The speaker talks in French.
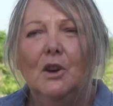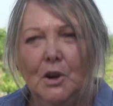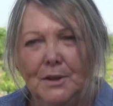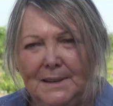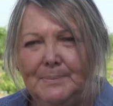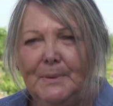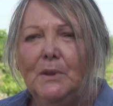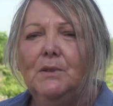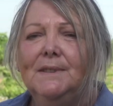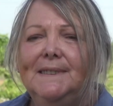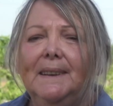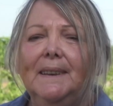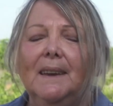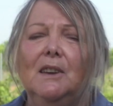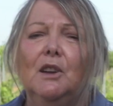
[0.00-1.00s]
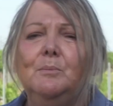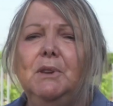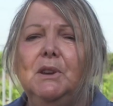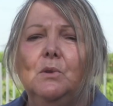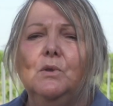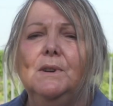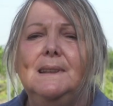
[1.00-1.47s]
On espère aussi créer un
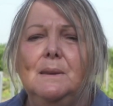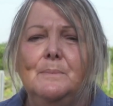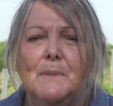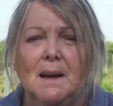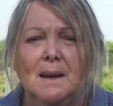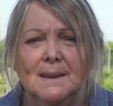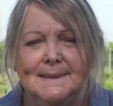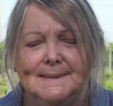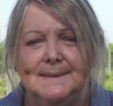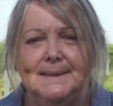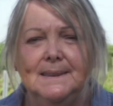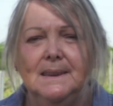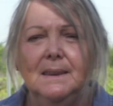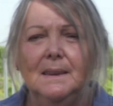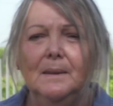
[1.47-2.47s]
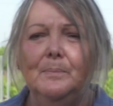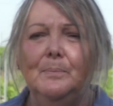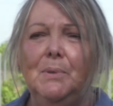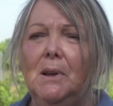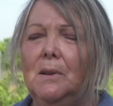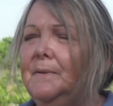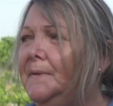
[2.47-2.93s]
microclimat. C'est
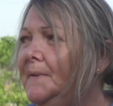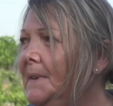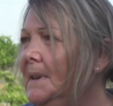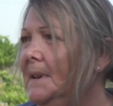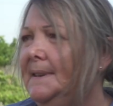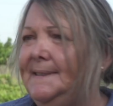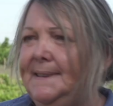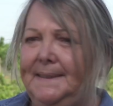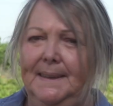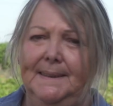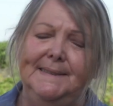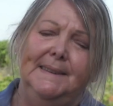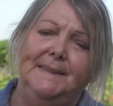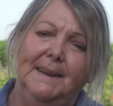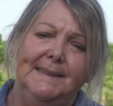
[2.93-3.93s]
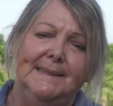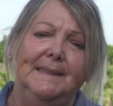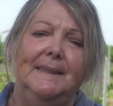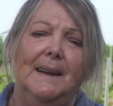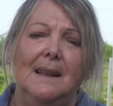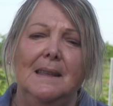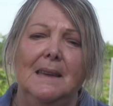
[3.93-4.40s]
planté, c'est très
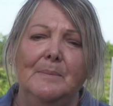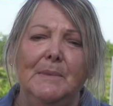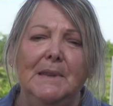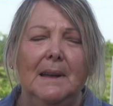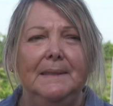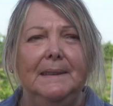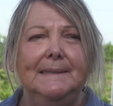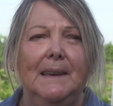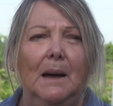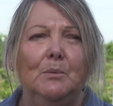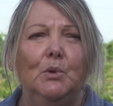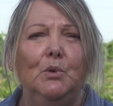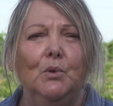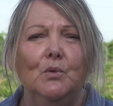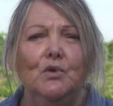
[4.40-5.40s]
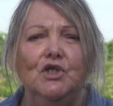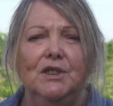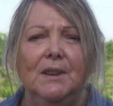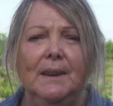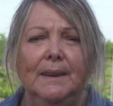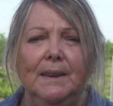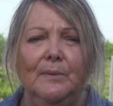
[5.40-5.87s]
étalé, mais il y a des arbres de
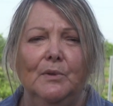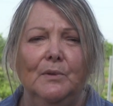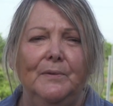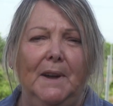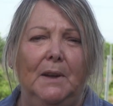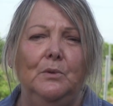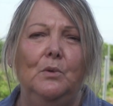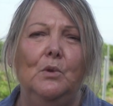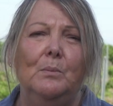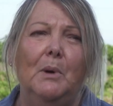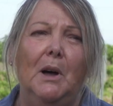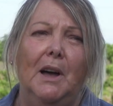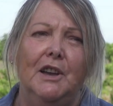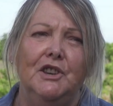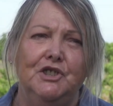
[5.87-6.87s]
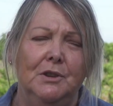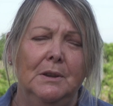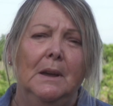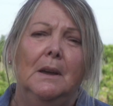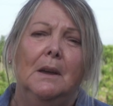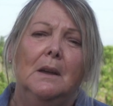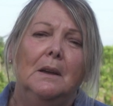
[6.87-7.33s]
Auger qui vont faire de l'ombrage,
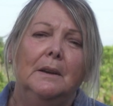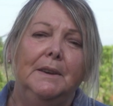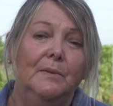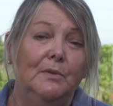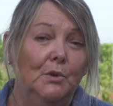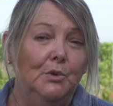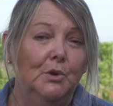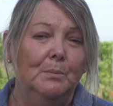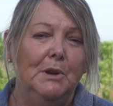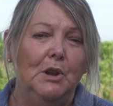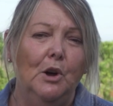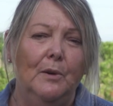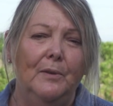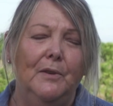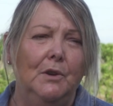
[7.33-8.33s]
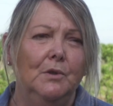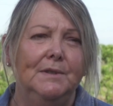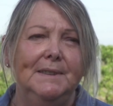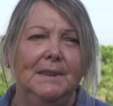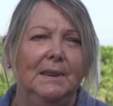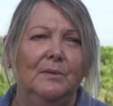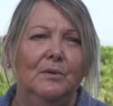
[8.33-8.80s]
qui vont tomber leurs feuilles
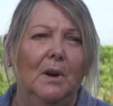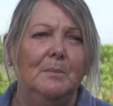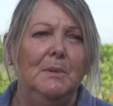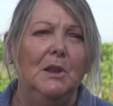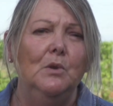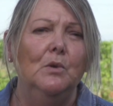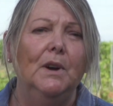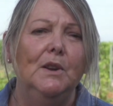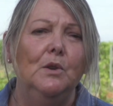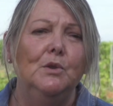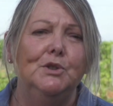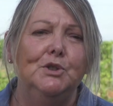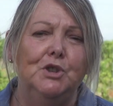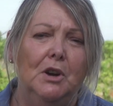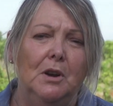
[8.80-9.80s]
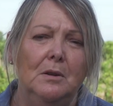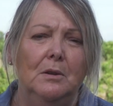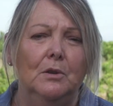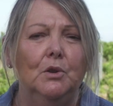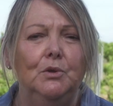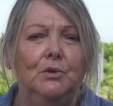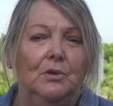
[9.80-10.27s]
aussi, qui vont améliorer le sol,
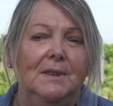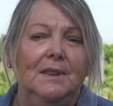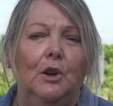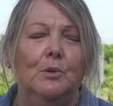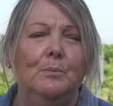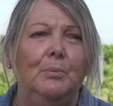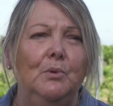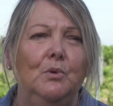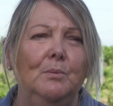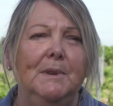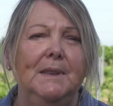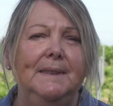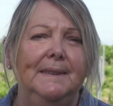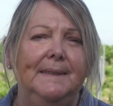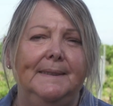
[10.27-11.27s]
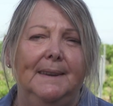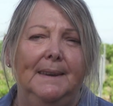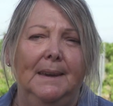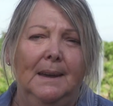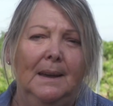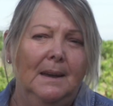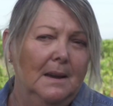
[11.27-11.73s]
retenir un peu l'humidité.